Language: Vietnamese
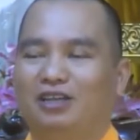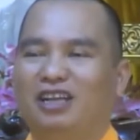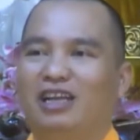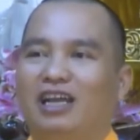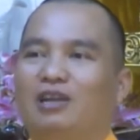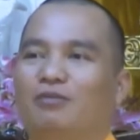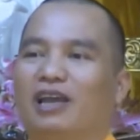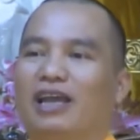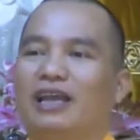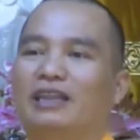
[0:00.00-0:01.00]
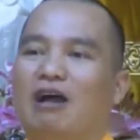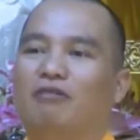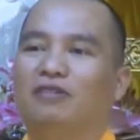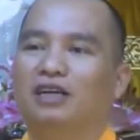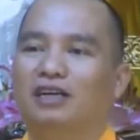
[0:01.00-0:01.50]
cho nên đấy là một cái cách
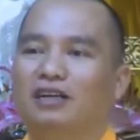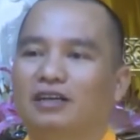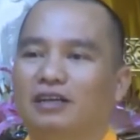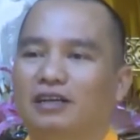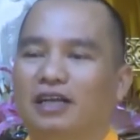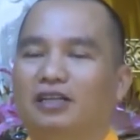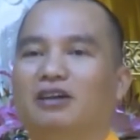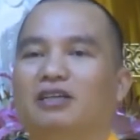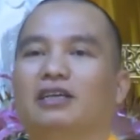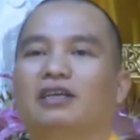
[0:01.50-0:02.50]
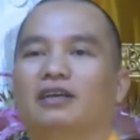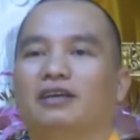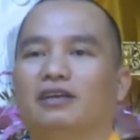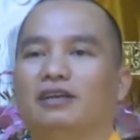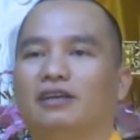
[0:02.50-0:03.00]
tạo phước để cho gì
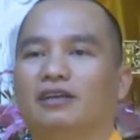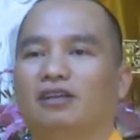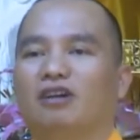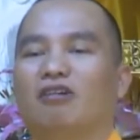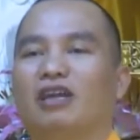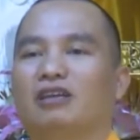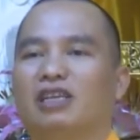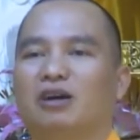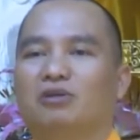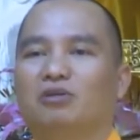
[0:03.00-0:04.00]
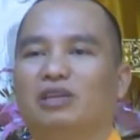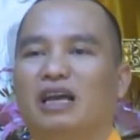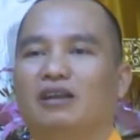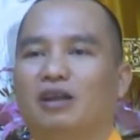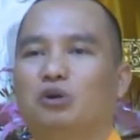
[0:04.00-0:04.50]
cho con cho cháu chúng
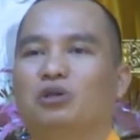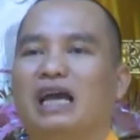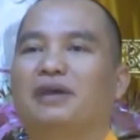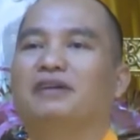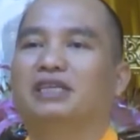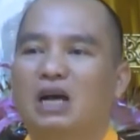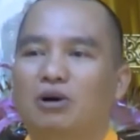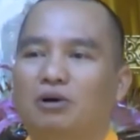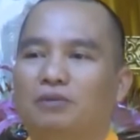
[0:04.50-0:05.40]
ta nó lâu dài về sau